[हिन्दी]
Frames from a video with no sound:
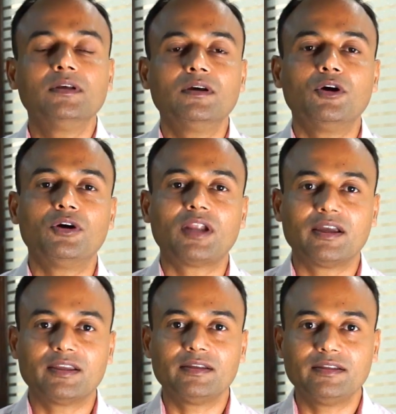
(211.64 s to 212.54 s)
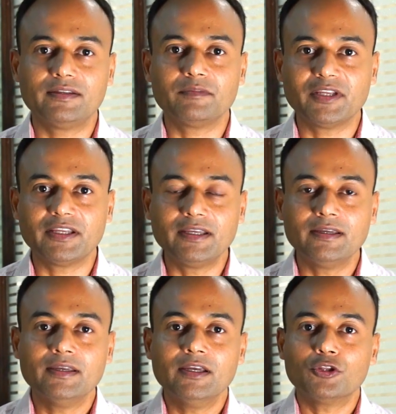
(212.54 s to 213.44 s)
और आगे ईयर में है
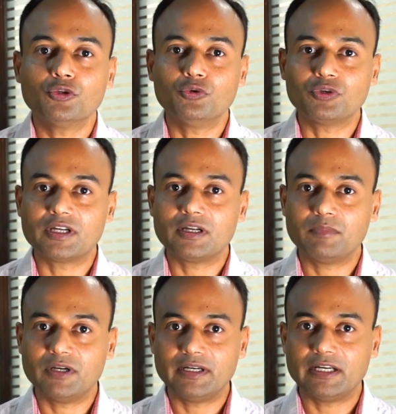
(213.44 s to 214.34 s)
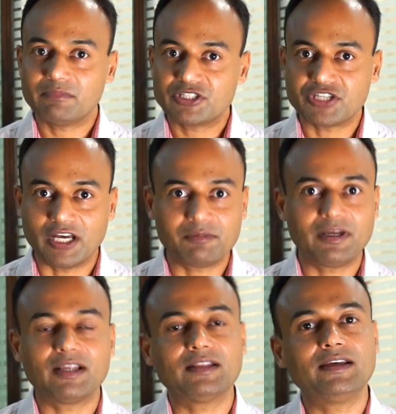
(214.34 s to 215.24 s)
तो उनका बर्थ डेट में चार बार
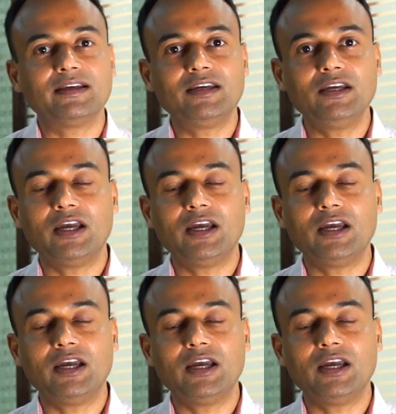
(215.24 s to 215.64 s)
आता है